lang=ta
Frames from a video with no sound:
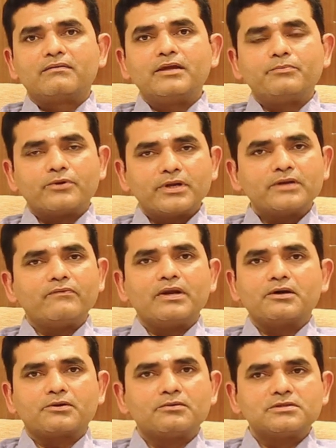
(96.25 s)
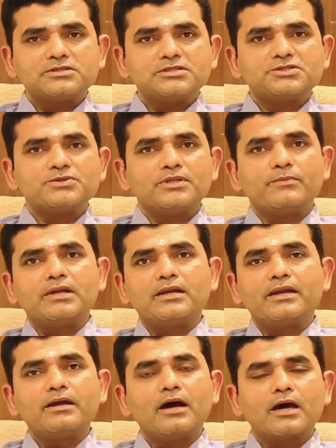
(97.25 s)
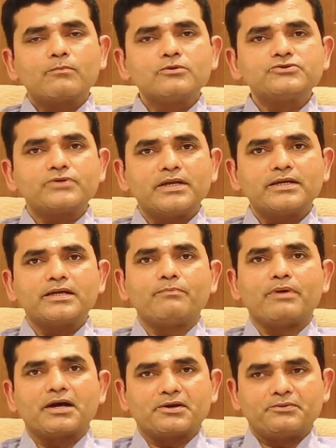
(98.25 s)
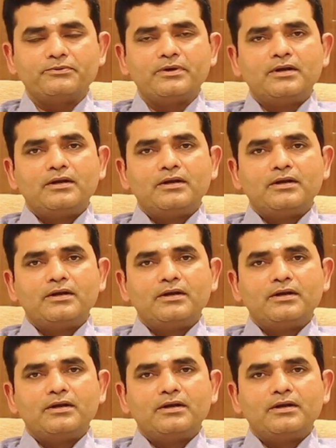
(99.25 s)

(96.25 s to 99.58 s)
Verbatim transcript: ரீப்ரொடக்டிவ் டெக்னாலஜி ஸோ இது மாதிரி நிறைய ஹார்மோன்ஸ் ரிலேட்டடாக பார்க்குறோம்